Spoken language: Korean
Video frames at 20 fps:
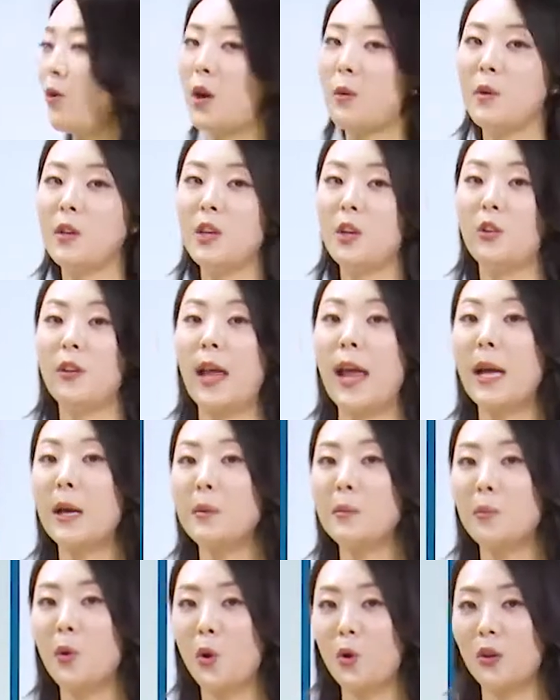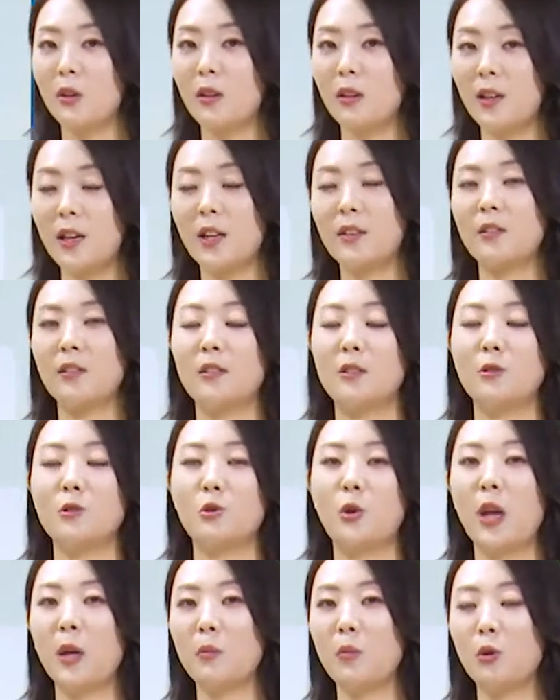하면 이건 행복이란
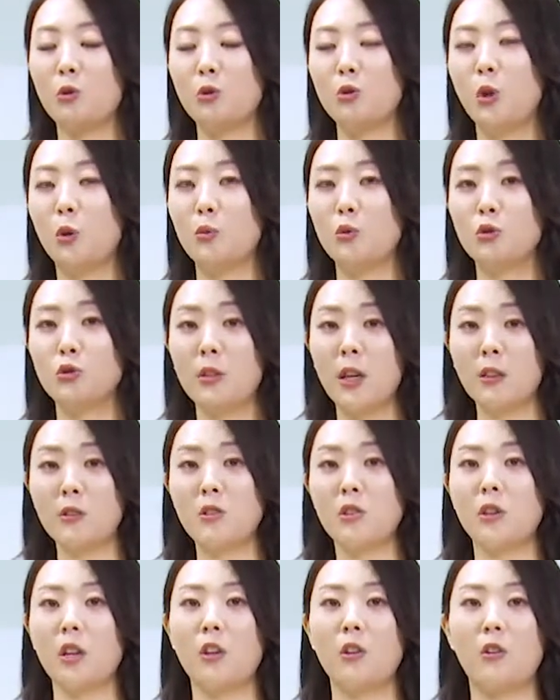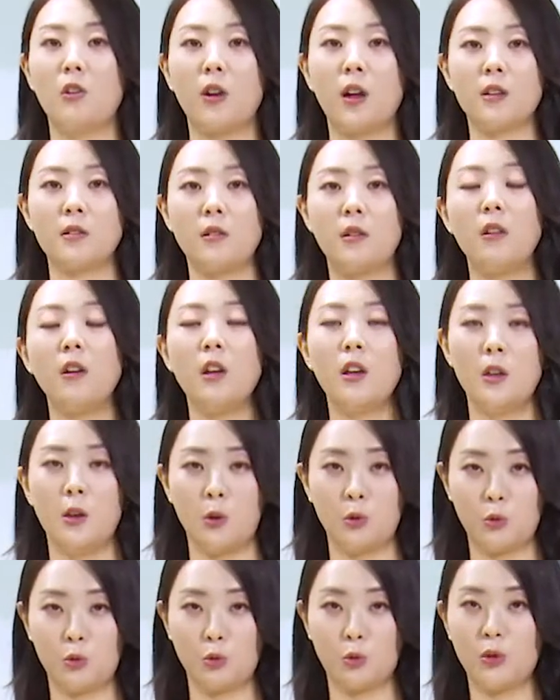뜻이죠. 행복도 너무 추상적인 거라서
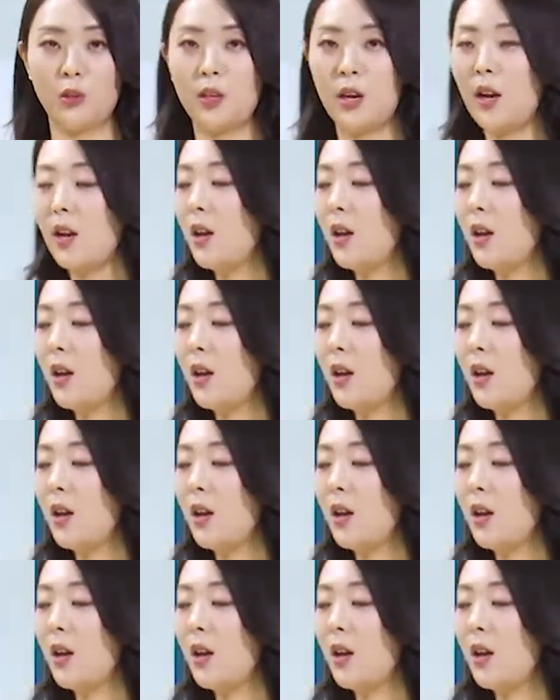또 우리가